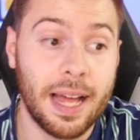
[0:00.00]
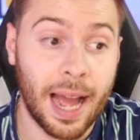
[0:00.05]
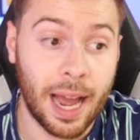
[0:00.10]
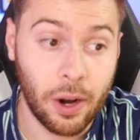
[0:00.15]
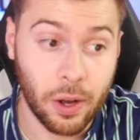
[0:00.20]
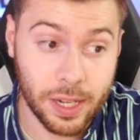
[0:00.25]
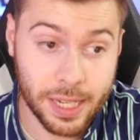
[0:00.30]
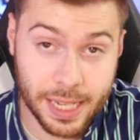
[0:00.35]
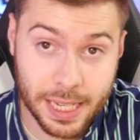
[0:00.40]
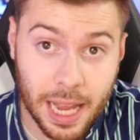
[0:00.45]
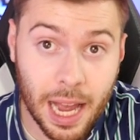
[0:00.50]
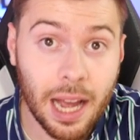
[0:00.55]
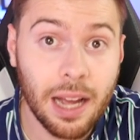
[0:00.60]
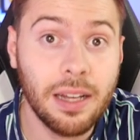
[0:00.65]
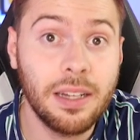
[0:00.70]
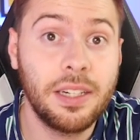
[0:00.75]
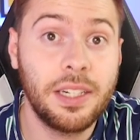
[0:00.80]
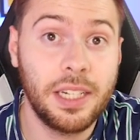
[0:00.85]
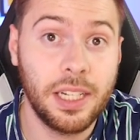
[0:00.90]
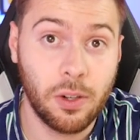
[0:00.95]
Alors ça,
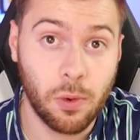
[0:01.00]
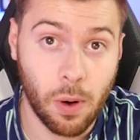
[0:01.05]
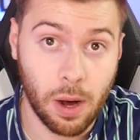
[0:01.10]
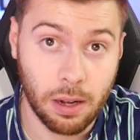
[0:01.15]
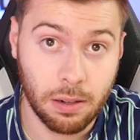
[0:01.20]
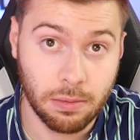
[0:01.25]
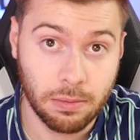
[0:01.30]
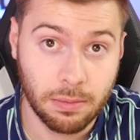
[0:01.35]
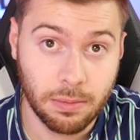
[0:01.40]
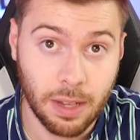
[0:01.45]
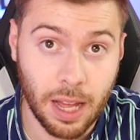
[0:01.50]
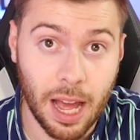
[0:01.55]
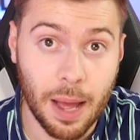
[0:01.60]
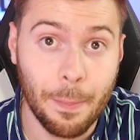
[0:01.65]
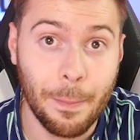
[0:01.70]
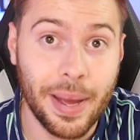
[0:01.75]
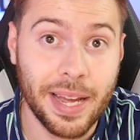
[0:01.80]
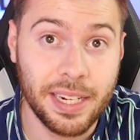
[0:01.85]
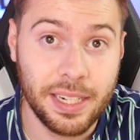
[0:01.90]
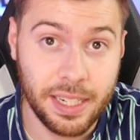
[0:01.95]
j'y crois. Un
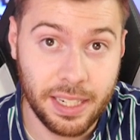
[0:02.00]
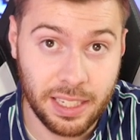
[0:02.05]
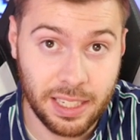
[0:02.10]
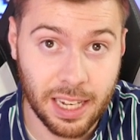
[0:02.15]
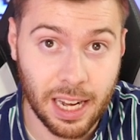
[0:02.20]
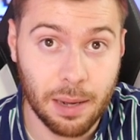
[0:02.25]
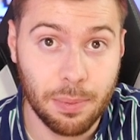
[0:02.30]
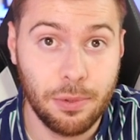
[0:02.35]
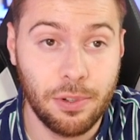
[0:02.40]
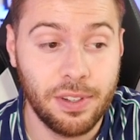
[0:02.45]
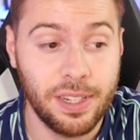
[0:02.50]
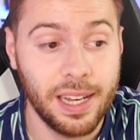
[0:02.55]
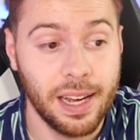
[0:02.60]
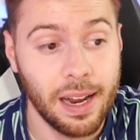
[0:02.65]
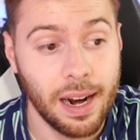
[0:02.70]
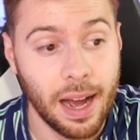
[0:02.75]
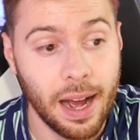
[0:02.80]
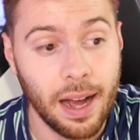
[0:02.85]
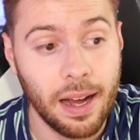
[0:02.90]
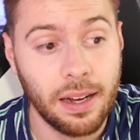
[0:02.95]
Magikarp de
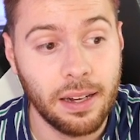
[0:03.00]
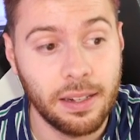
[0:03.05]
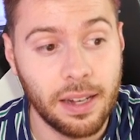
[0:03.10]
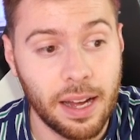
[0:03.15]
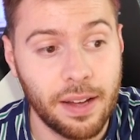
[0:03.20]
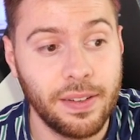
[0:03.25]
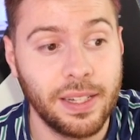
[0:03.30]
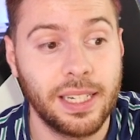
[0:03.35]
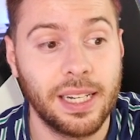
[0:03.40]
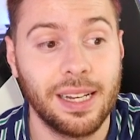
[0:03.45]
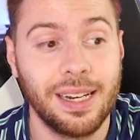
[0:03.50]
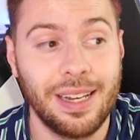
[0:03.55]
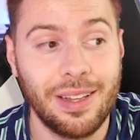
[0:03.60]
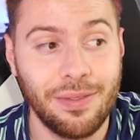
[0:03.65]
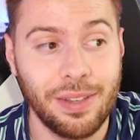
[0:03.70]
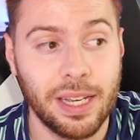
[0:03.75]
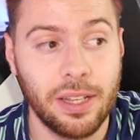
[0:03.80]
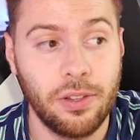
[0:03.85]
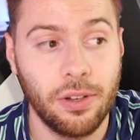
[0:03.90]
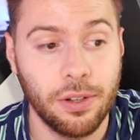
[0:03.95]
Galar, avec un
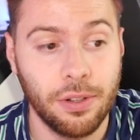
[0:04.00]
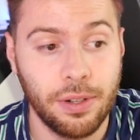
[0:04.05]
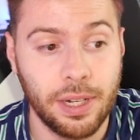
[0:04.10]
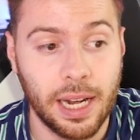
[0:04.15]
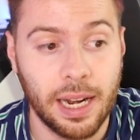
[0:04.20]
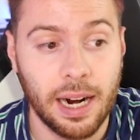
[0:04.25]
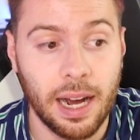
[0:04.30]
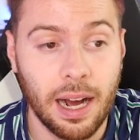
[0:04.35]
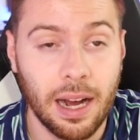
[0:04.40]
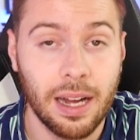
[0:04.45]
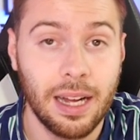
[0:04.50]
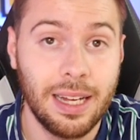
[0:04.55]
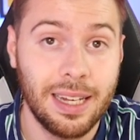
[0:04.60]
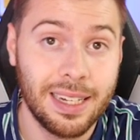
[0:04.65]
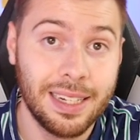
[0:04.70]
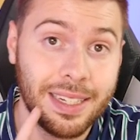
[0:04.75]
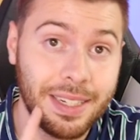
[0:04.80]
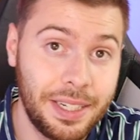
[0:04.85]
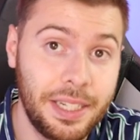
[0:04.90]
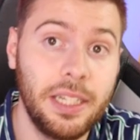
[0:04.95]
Léviateur de Galar,
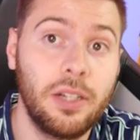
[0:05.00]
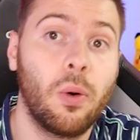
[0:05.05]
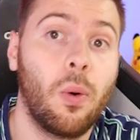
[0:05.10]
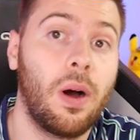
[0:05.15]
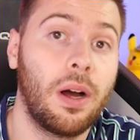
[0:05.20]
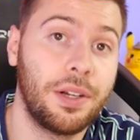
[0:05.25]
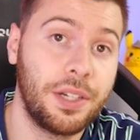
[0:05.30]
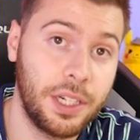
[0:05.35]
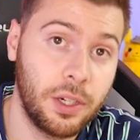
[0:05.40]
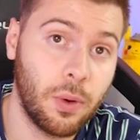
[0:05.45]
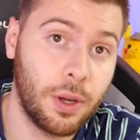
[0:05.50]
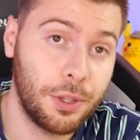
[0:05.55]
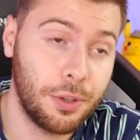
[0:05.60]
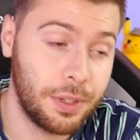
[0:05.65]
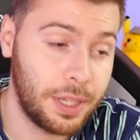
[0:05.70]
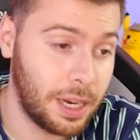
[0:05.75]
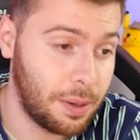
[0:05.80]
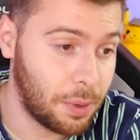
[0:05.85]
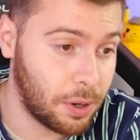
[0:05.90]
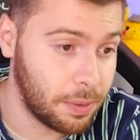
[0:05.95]
j'y crois, j'y crois
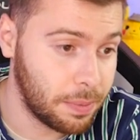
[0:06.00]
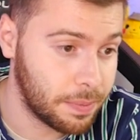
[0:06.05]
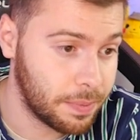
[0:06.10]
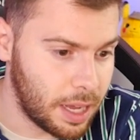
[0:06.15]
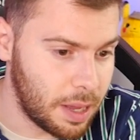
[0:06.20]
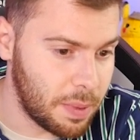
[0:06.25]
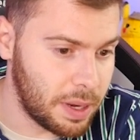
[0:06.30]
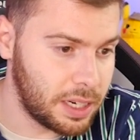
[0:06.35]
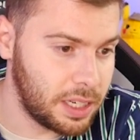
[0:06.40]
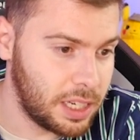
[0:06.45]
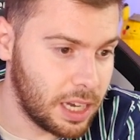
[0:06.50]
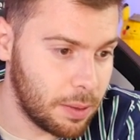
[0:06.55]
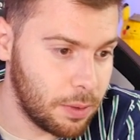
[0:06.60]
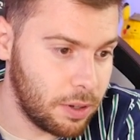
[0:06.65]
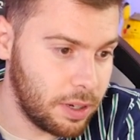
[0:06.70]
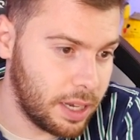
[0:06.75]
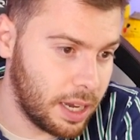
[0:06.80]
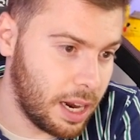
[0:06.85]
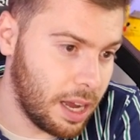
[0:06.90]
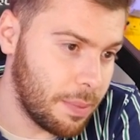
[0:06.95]
totalement. Et Magikarp
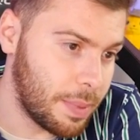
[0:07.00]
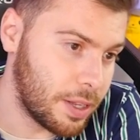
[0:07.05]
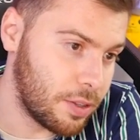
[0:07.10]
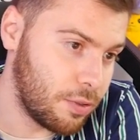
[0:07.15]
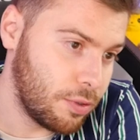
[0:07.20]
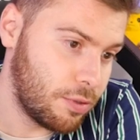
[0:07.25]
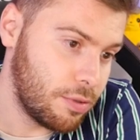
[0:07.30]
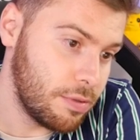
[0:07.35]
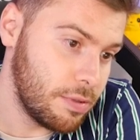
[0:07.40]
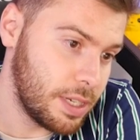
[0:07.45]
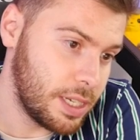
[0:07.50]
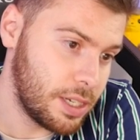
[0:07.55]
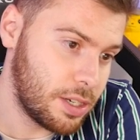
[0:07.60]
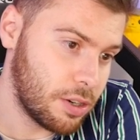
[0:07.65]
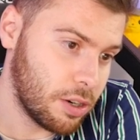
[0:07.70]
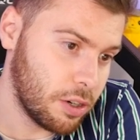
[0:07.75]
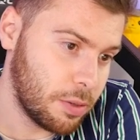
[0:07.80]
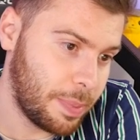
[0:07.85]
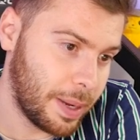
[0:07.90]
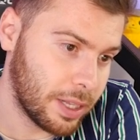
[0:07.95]
de Galar, bah du coup, il
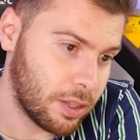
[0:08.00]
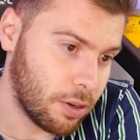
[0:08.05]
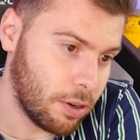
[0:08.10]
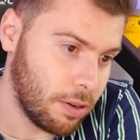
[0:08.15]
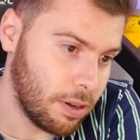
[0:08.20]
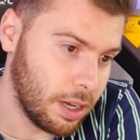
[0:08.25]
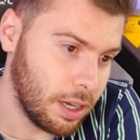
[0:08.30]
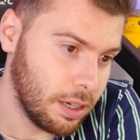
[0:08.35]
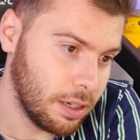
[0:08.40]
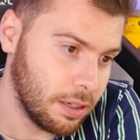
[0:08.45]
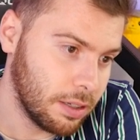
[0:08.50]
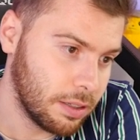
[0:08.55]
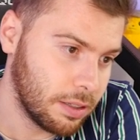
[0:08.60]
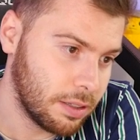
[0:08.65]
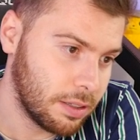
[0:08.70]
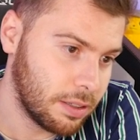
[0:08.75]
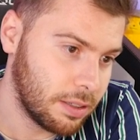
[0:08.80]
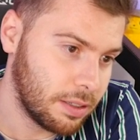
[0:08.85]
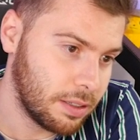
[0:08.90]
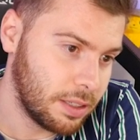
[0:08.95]
change pas trop, hein.
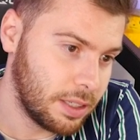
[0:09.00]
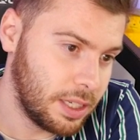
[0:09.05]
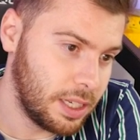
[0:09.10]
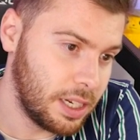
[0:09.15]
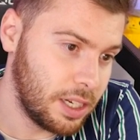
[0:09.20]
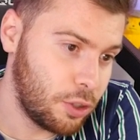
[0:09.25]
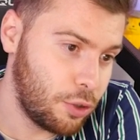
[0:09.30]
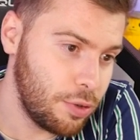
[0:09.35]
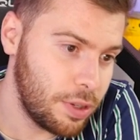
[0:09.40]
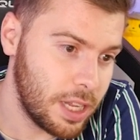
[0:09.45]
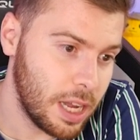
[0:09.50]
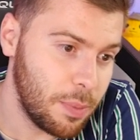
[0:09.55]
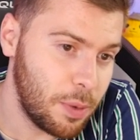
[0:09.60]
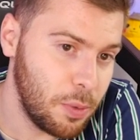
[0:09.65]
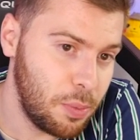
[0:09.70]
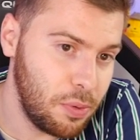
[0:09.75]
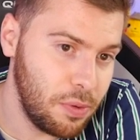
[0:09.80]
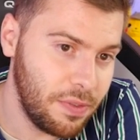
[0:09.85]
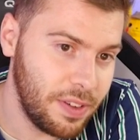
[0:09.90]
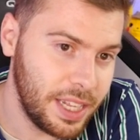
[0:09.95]
Il est juste un
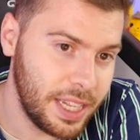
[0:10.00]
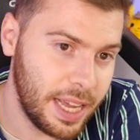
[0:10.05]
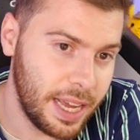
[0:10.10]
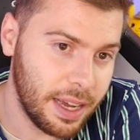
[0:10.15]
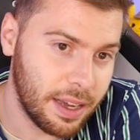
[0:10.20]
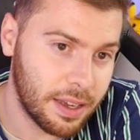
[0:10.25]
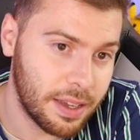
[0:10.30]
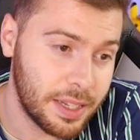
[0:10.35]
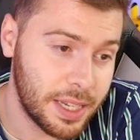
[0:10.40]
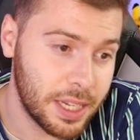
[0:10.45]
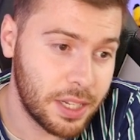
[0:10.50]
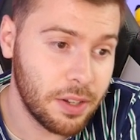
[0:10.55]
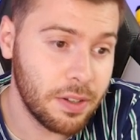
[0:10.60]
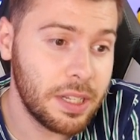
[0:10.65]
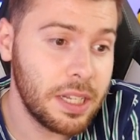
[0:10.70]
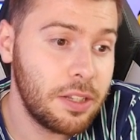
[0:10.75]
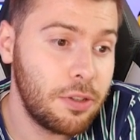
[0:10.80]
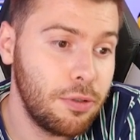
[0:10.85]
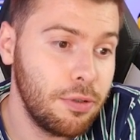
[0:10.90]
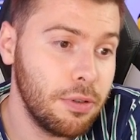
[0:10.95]
peu plus vénère. C'est
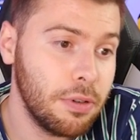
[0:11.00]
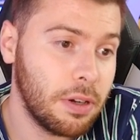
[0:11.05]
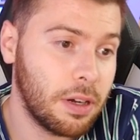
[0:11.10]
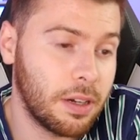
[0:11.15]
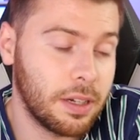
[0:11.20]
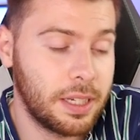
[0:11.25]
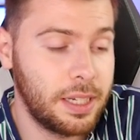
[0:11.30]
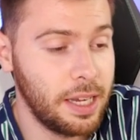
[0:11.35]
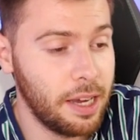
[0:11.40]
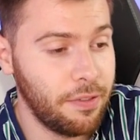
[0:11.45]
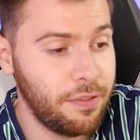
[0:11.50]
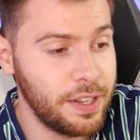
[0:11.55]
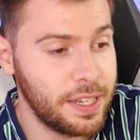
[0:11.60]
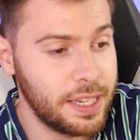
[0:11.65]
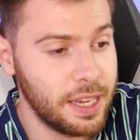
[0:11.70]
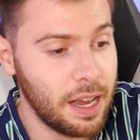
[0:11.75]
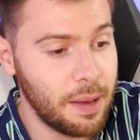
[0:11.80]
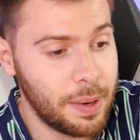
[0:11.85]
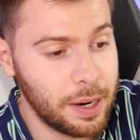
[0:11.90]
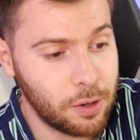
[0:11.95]
Sentiture qui a fait
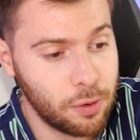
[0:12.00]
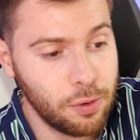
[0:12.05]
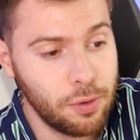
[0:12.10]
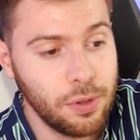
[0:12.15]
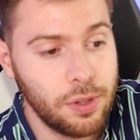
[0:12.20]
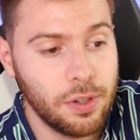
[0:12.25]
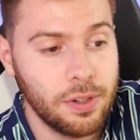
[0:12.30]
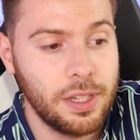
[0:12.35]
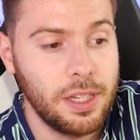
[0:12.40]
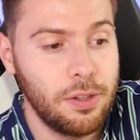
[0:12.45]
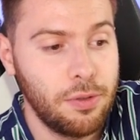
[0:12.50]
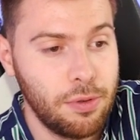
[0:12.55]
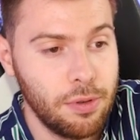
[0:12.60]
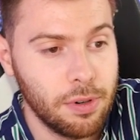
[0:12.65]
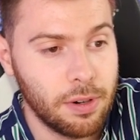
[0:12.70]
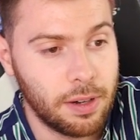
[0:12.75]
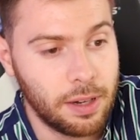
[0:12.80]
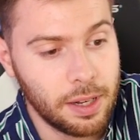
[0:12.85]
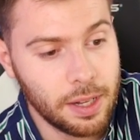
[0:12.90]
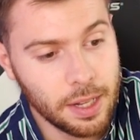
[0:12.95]
ça. Et eh bah ben, coucou
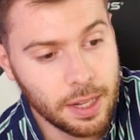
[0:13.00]
Sentiture